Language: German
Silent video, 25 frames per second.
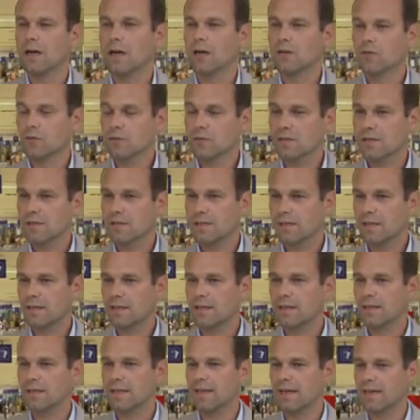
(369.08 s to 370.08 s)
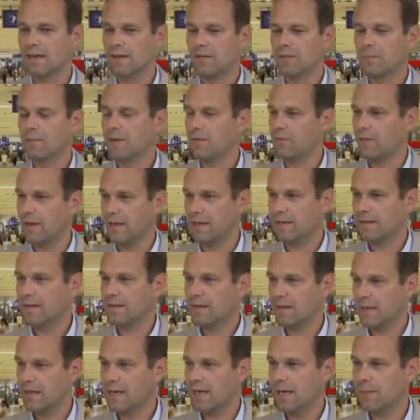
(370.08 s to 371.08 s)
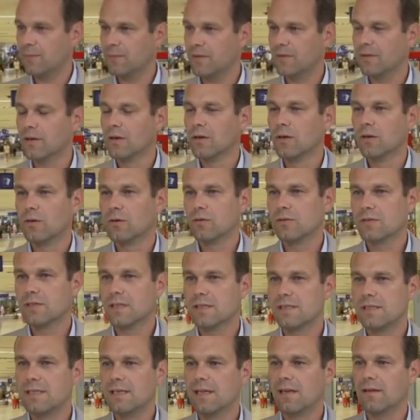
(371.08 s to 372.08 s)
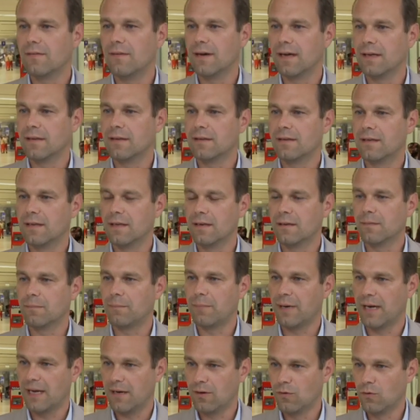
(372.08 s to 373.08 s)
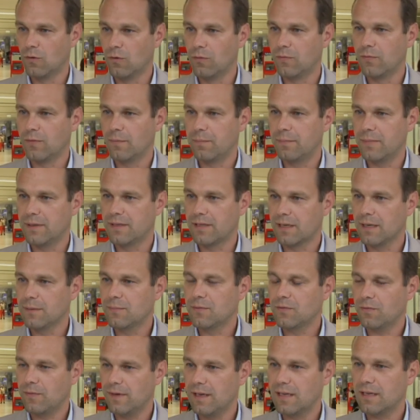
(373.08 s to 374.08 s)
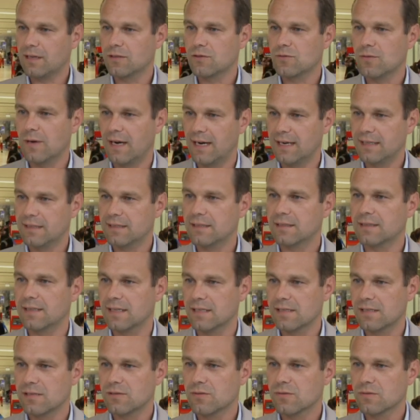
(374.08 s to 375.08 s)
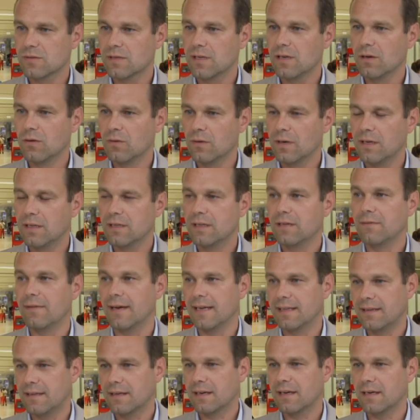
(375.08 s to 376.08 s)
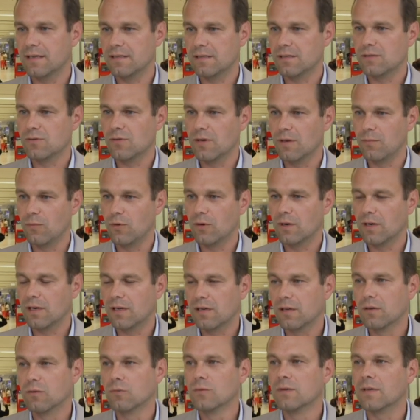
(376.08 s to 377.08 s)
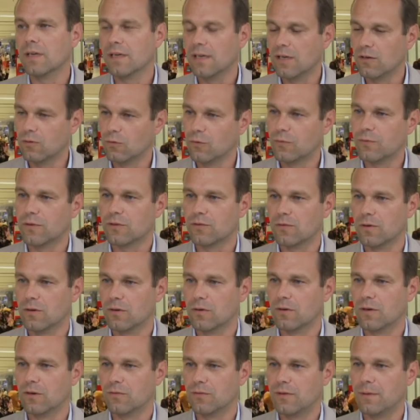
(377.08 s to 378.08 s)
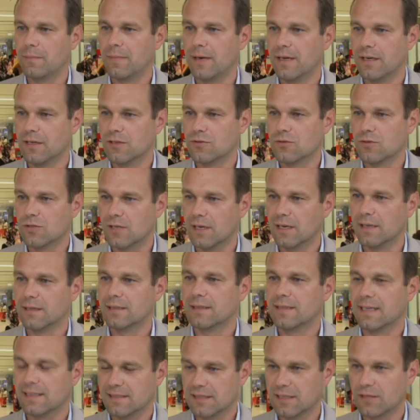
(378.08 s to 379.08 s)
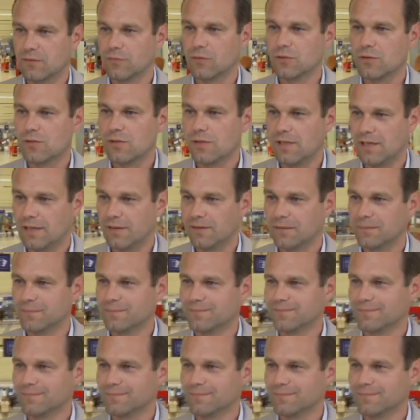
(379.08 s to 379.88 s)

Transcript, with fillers: Aus unserer Sicht hat alles perfekt geklappt. Unsere Ziele waren, den Bahnhof betriebsfähig zu halten. Das ist uns gelungen, die Weiterreise zu ermöglichen und eine Notversorgung auf die Beine zu stellen. Das hat funktioniert.